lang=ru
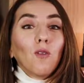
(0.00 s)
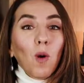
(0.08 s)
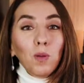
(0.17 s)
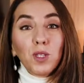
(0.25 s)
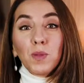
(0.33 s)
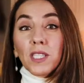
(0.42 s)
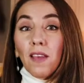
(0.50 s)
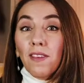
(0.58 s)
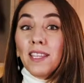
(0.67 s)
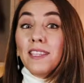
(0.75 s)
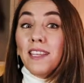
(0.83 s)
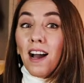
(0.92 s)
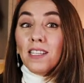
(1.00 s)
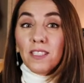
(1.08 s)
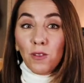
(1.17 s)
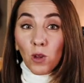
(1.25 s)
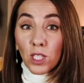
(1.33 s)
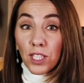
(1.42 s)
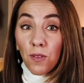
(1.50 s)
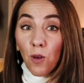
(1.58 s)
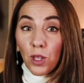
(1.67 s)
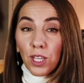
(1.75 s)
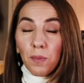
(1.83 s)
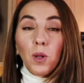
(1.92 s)
В общем, совет дня от звезд
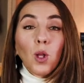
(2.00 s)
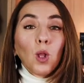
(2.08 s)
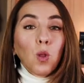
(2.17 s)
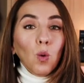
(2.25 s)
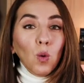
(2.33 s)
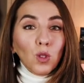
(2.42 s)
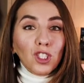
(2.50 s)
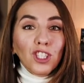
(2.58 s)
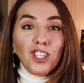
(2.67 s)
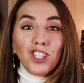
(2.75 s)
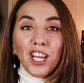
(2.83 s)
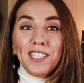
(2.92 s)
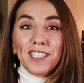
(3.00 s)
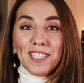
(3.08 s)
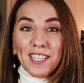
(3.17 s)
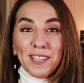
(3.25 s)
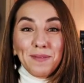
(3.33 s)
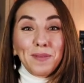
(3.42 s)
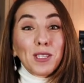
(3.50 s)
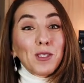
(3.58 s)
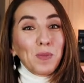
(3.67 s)
сегодня – лучше держать язык за